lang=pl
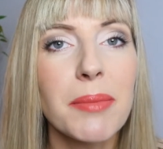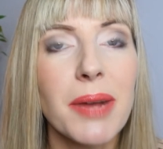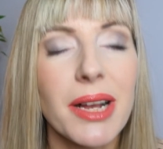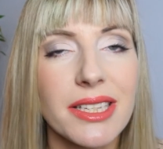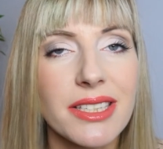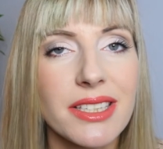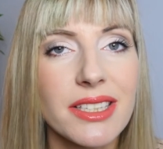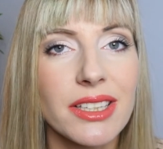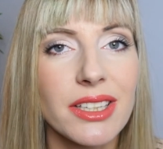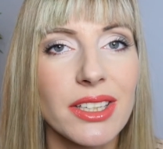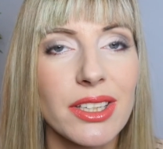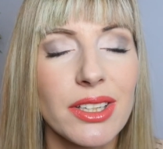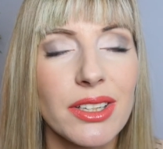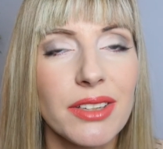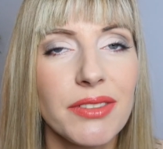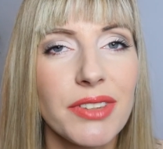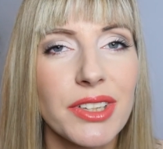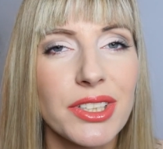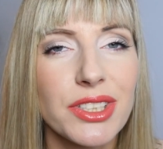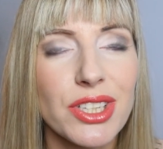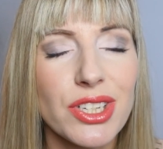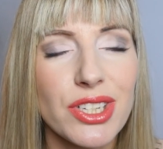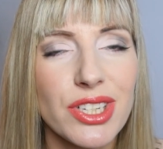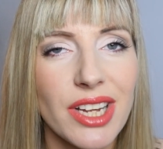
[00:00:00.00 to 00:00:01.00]
maski.
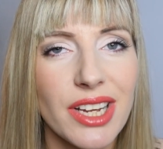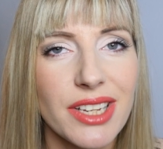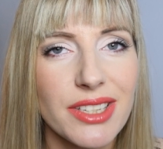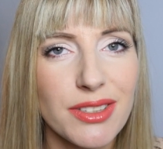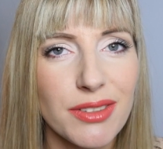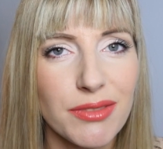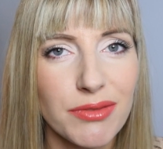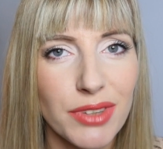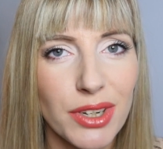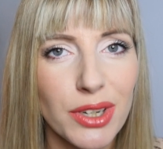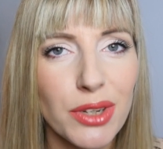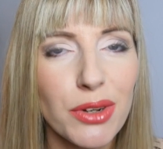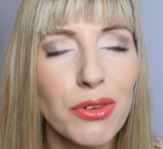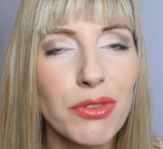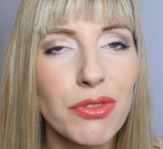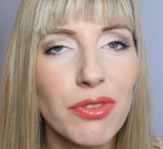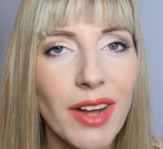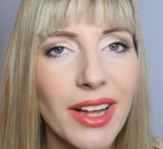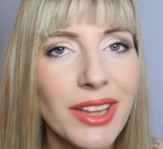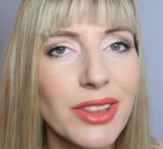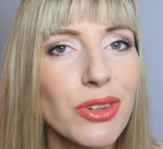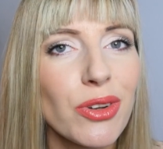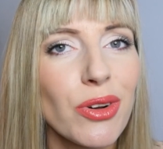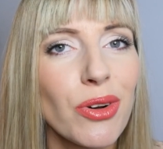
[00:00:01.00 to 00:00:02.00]
Wiecie, że ja jestem wielką
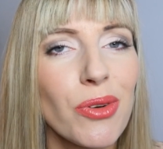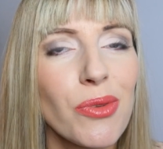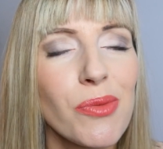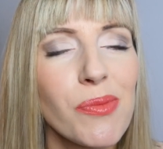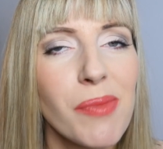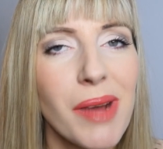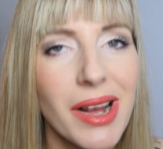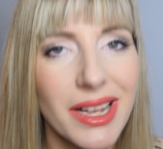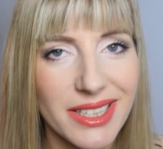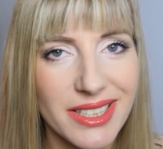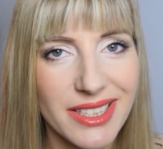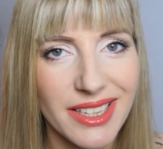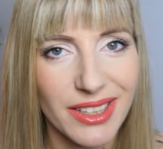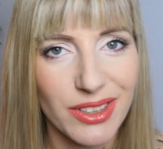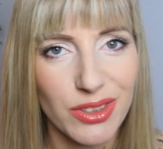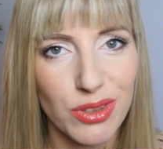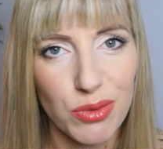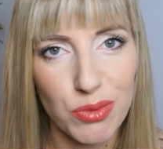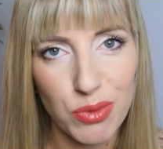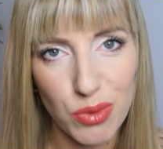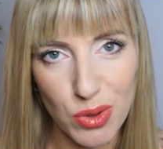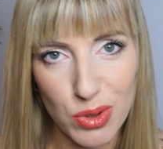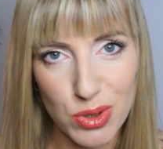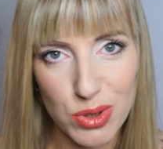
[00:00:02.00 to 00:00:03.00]
fanką masek
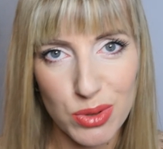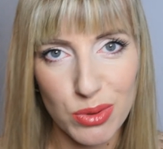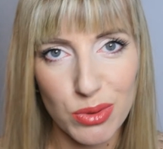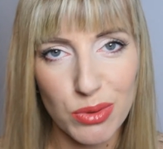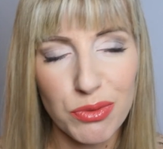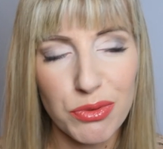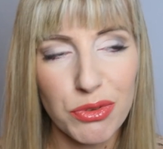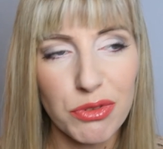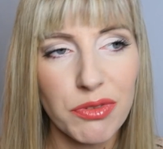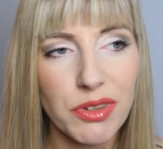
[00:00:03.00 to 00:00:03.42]
do włosów.